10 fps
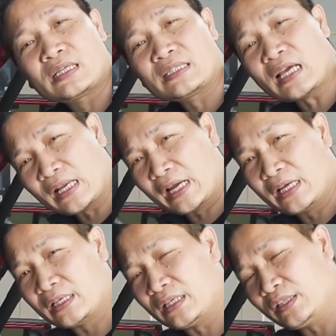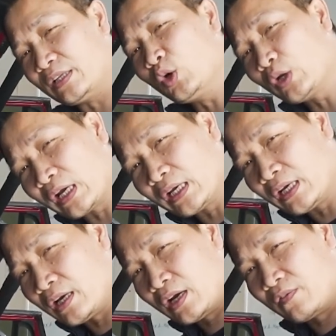cái sắt này cái, cái tôn này
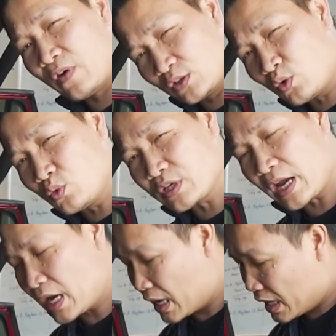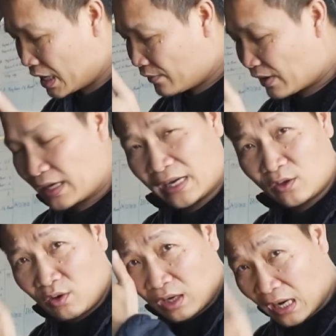vào trong khung xe và cái này
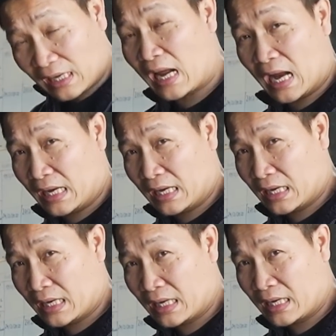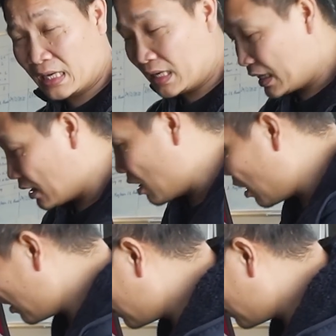nó ngăn lại đó